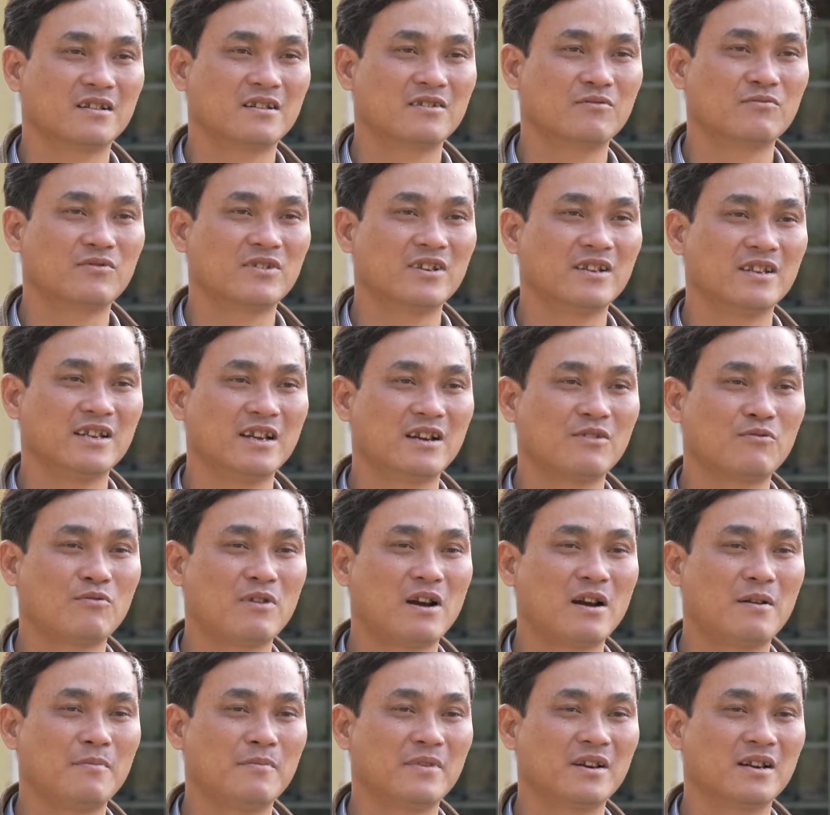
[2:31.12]
trong thời gian
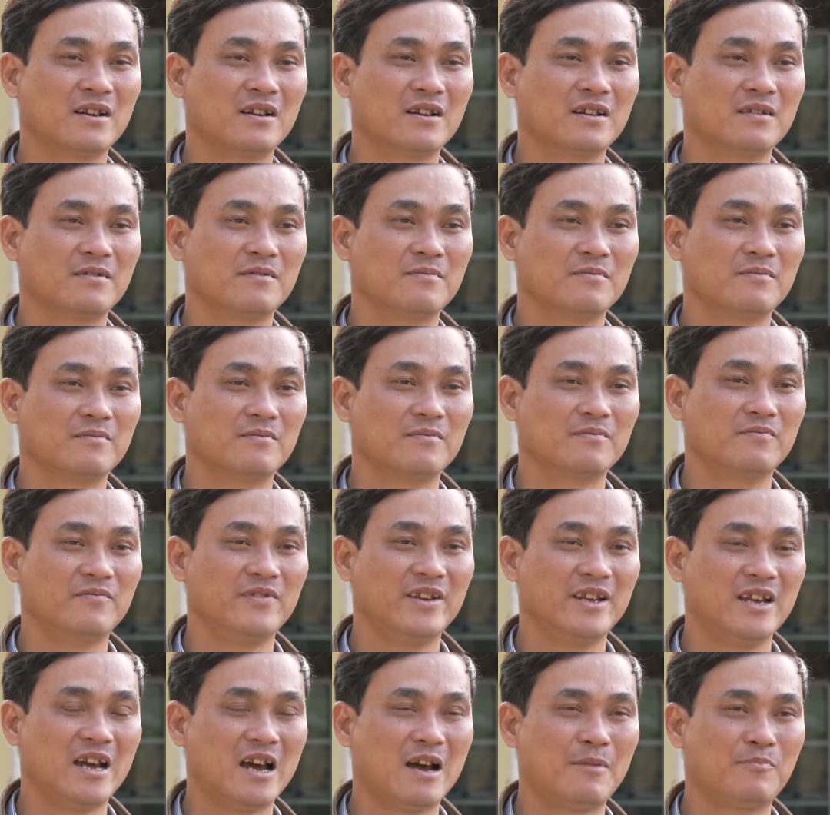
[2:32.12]
qua mà
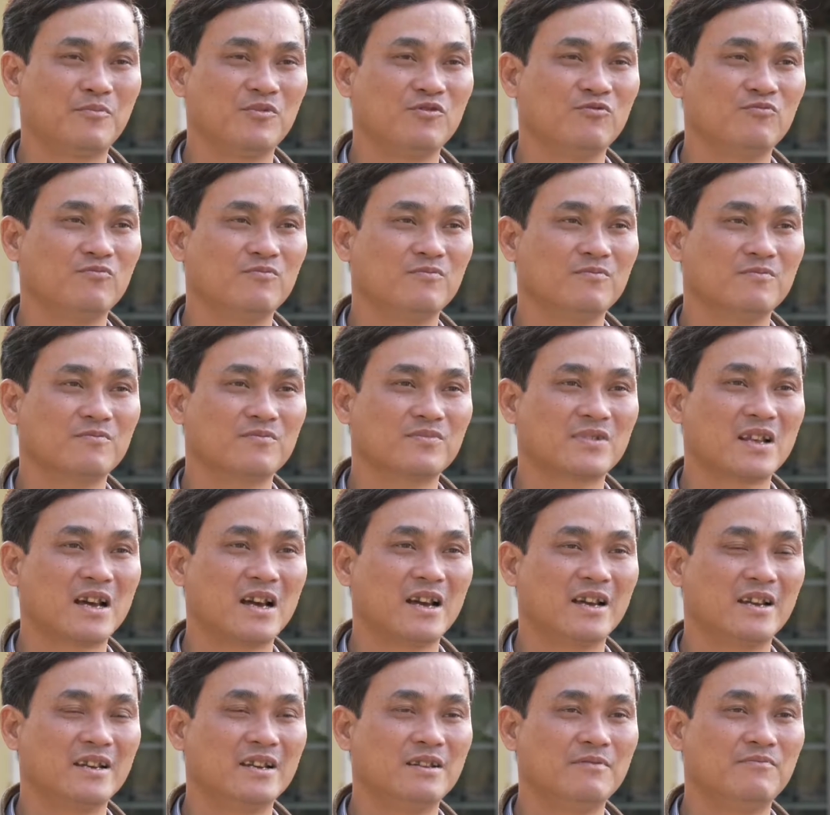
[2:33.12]
về áp dụng
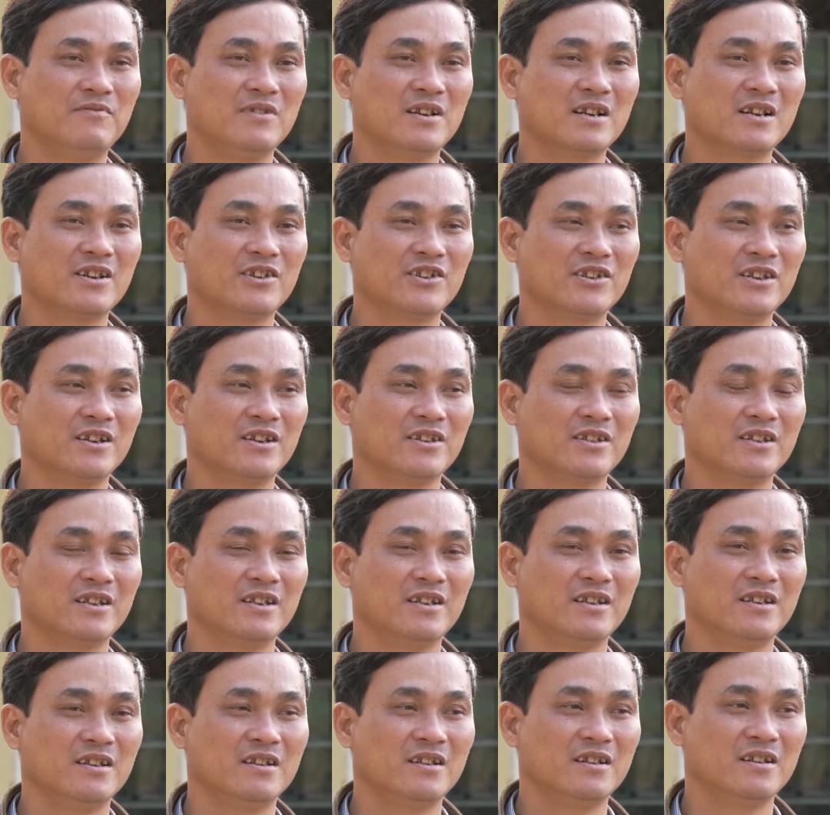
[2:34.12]
tại địa phương cơ sở
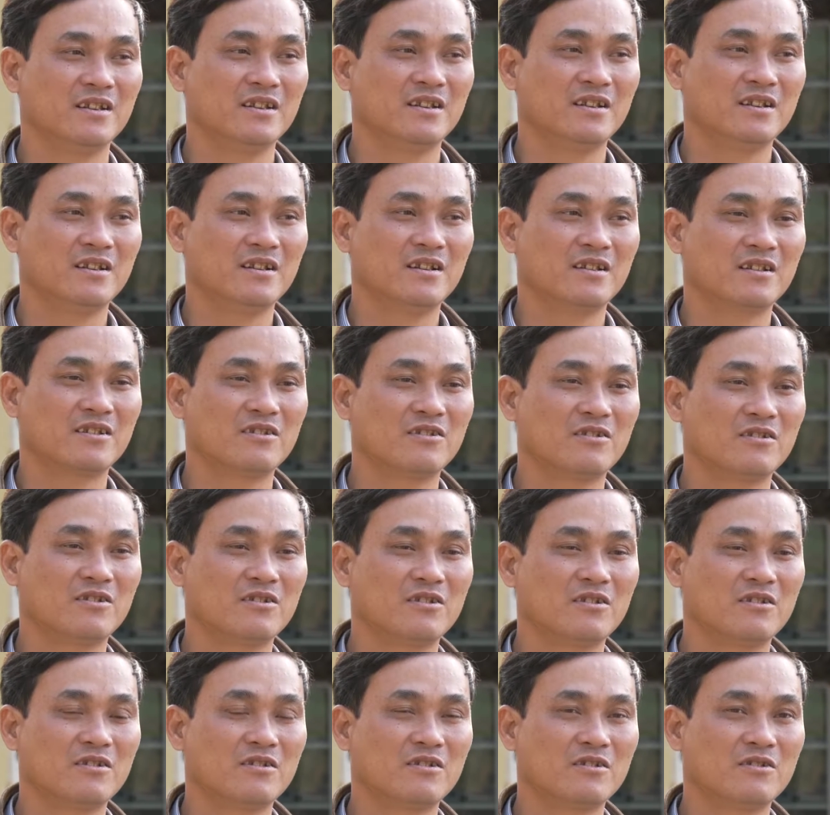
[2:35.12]
thì
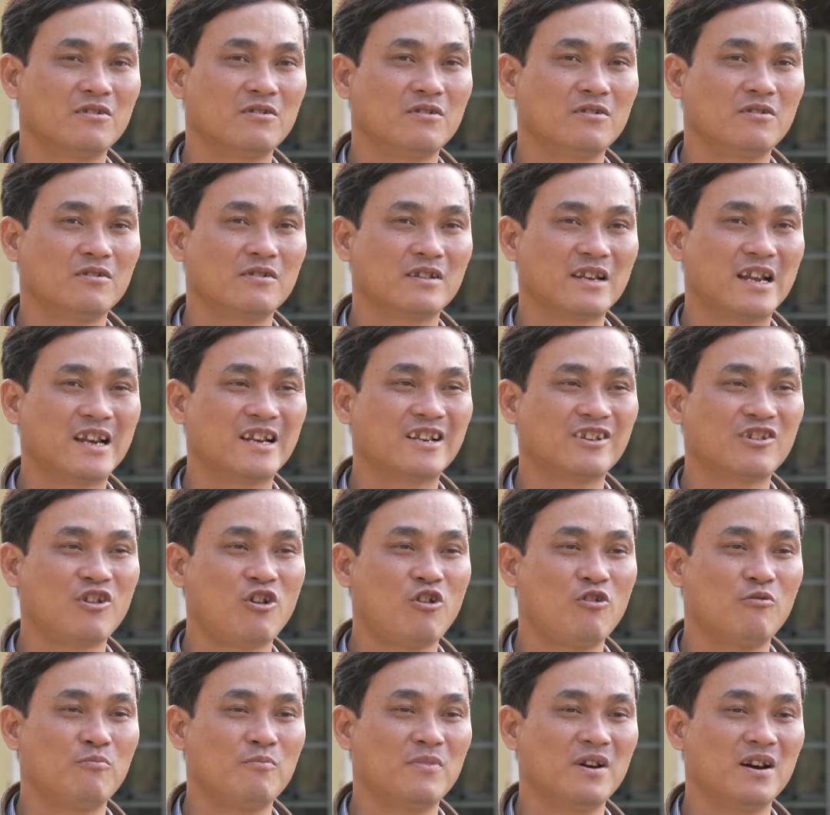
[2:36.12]
nó ngắn
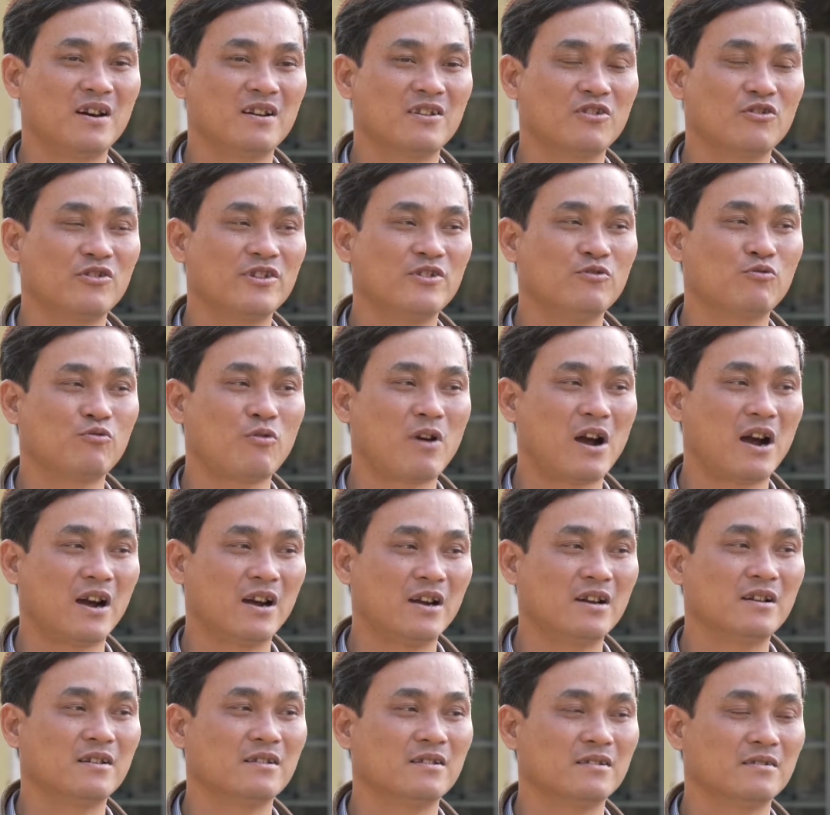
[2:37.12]
gọn mà nó hiệu quả
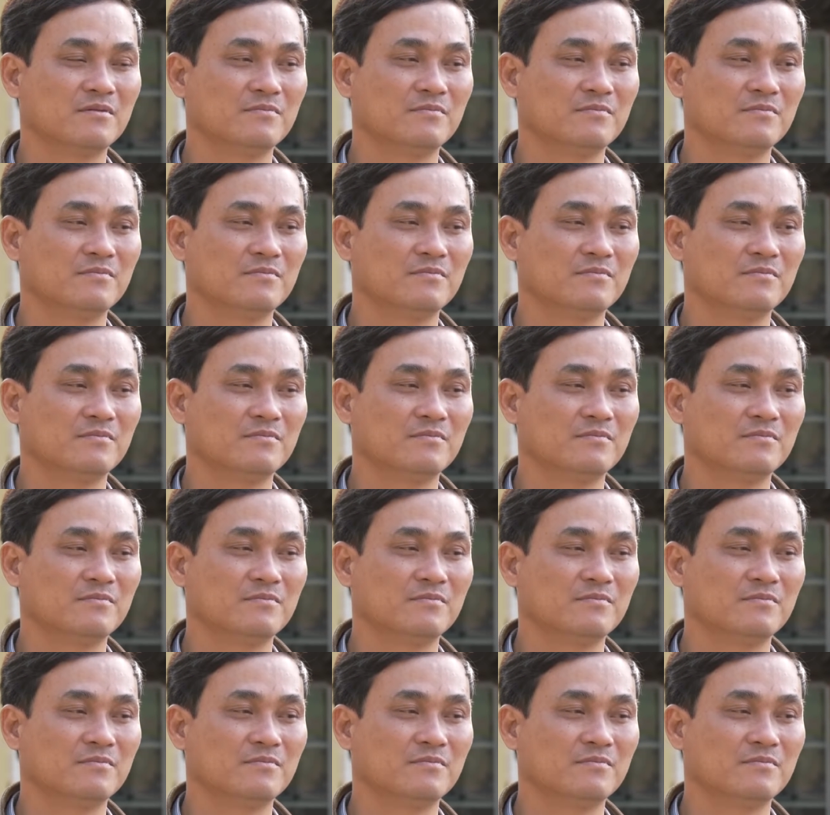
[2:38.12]
hơn.